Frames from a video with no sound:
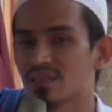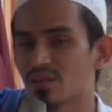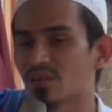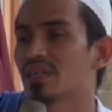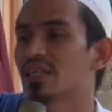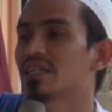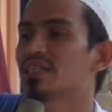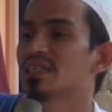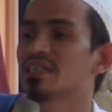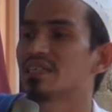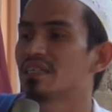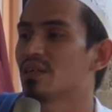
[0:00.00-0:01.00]
orang
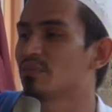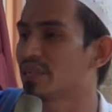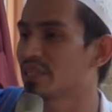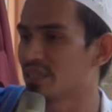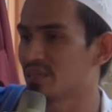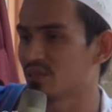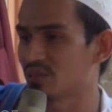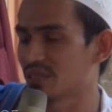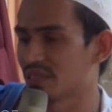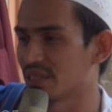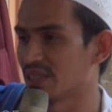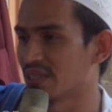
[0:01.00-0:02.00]
yang dinamai itu
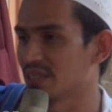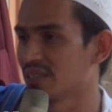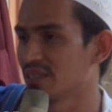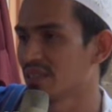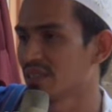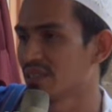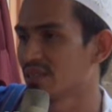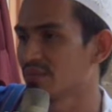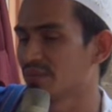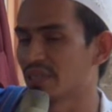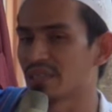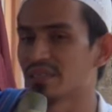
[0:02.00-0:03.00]
sendiri.
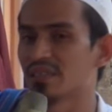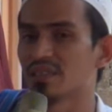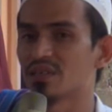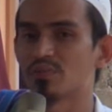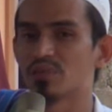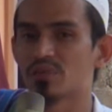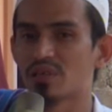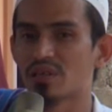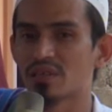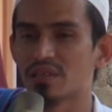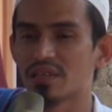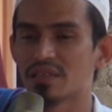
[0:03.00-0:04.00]
Makanya Nabi
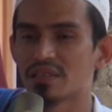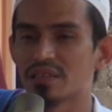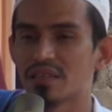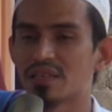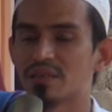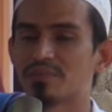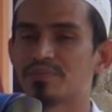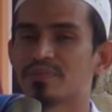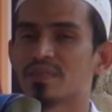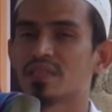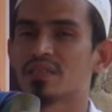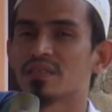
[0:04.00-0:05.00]
sallallahu Alaihi Wasallam
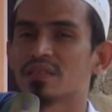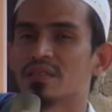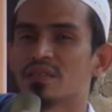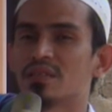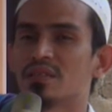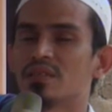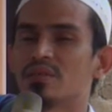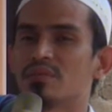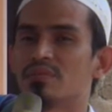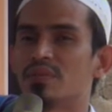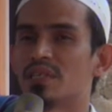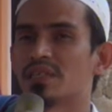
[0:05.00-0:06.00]

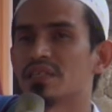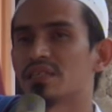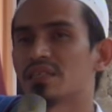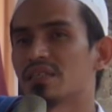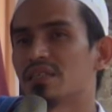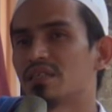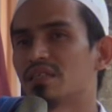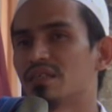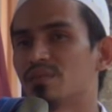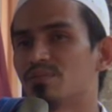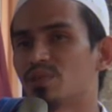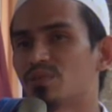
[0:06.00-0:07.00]
mengatakan
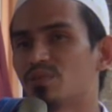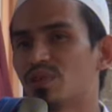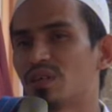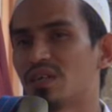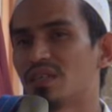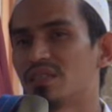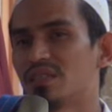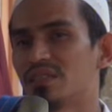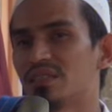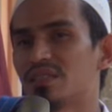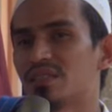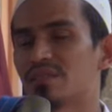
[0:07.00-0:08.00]
dalam sebuah
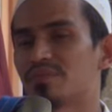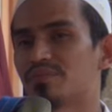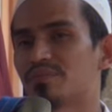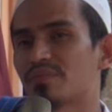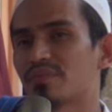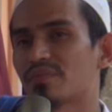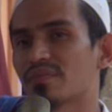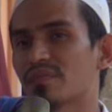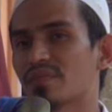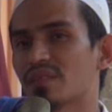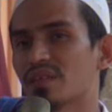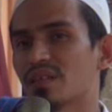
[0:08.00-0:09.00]
hadis,
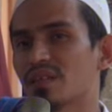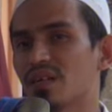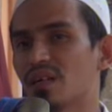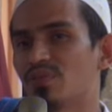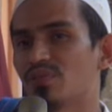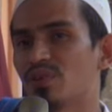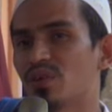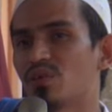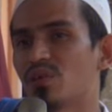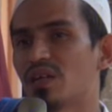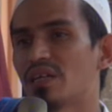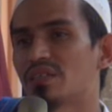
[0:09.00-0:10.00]

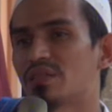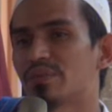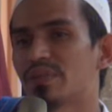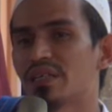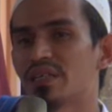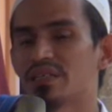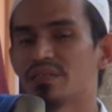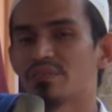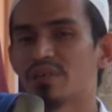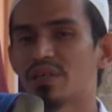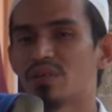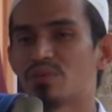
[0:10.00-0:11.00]
"Afdalul asma'i
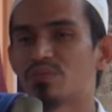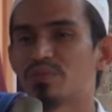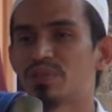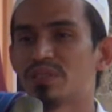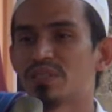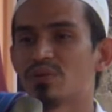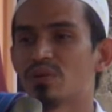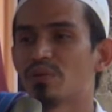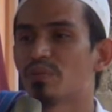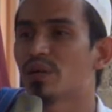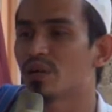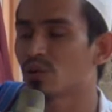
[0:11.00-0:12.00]
ma
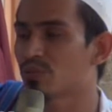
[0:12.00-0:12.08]
wa